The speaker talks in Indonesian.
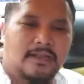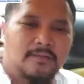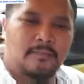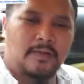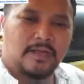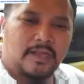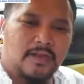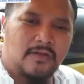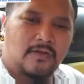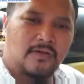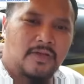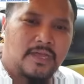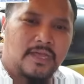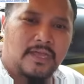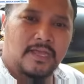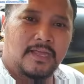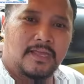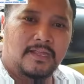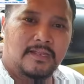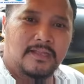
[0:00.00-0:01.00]
makin oke,
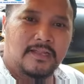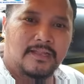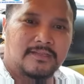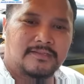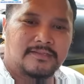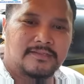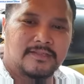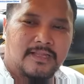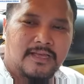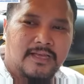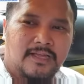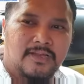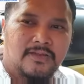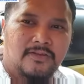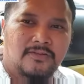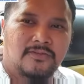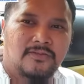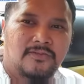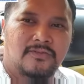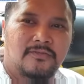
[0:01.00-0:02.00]
okay, dan
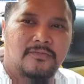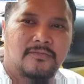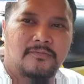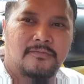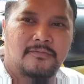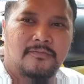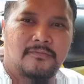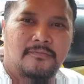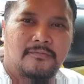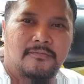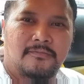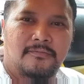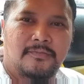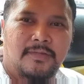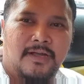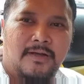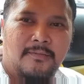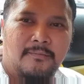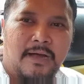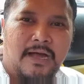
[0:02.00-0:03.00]
selalu
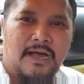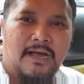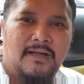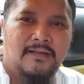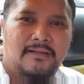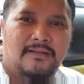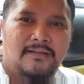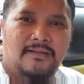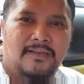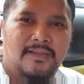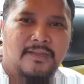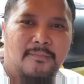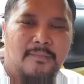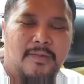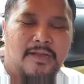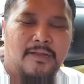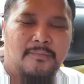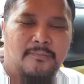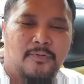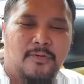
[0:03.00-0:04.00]
berkembang
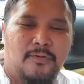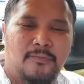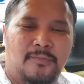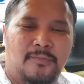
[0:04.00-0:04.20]
dimanapun